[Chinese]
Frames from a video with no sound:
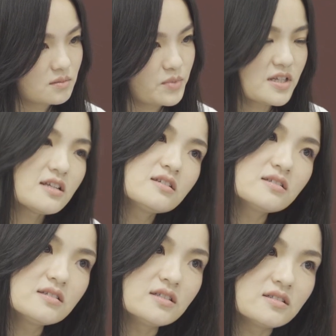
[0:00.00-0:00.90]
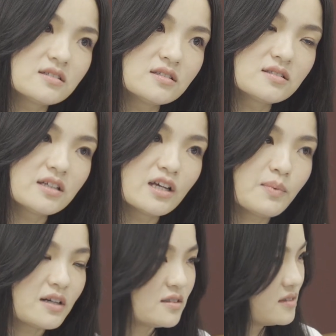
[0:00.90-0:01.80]
比赛这件事情真的是可以
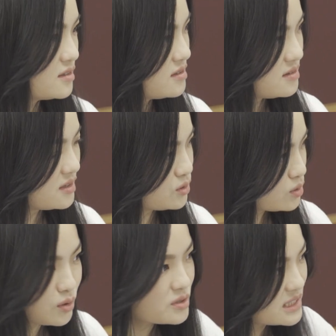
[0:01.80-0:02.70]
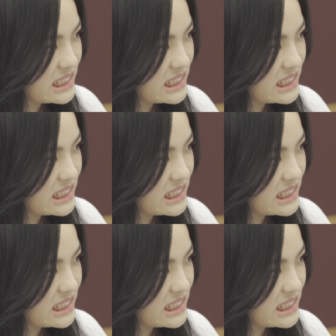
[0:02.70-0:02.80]
把人的很多东西